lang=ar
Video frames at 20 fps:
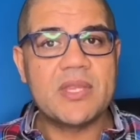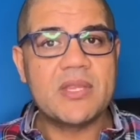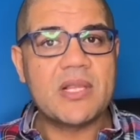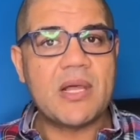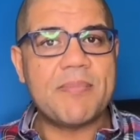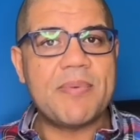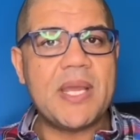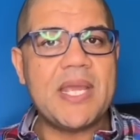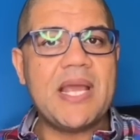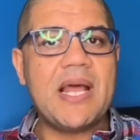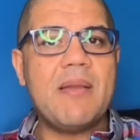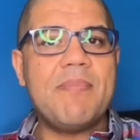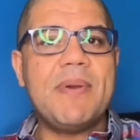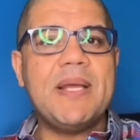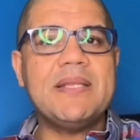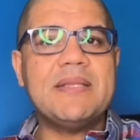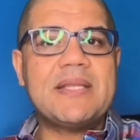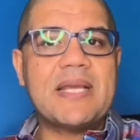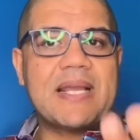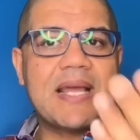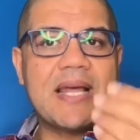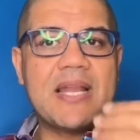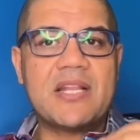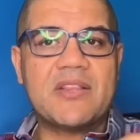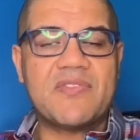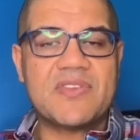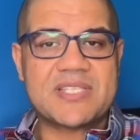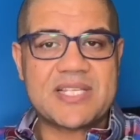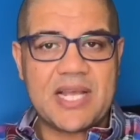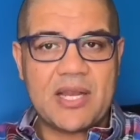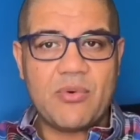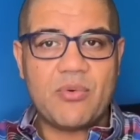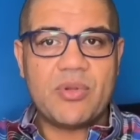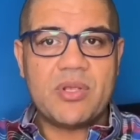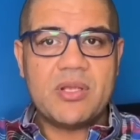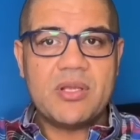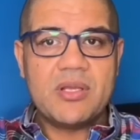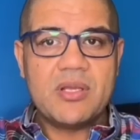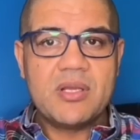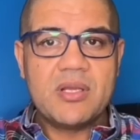طب هي البنت كانت في ثانوي
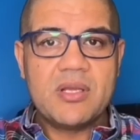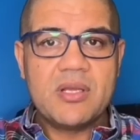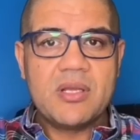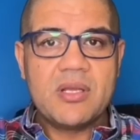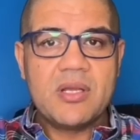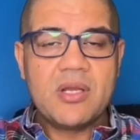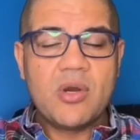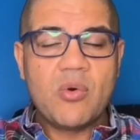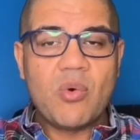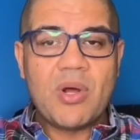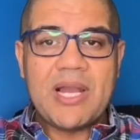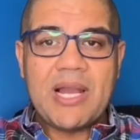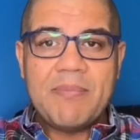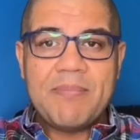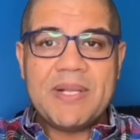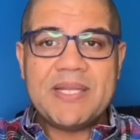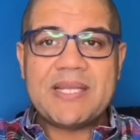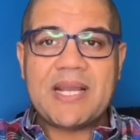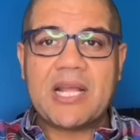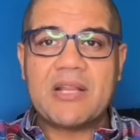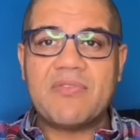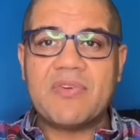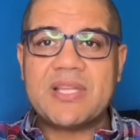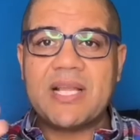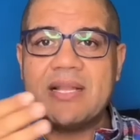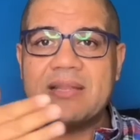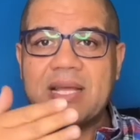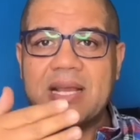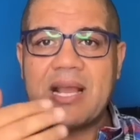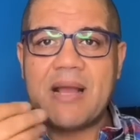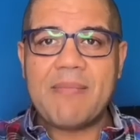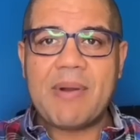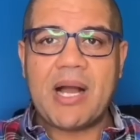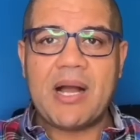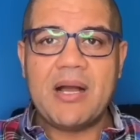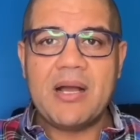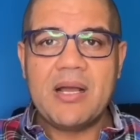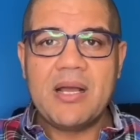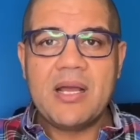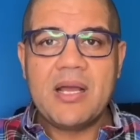ولا البنت كانت في ثالثه
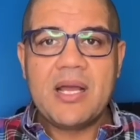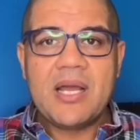جامعه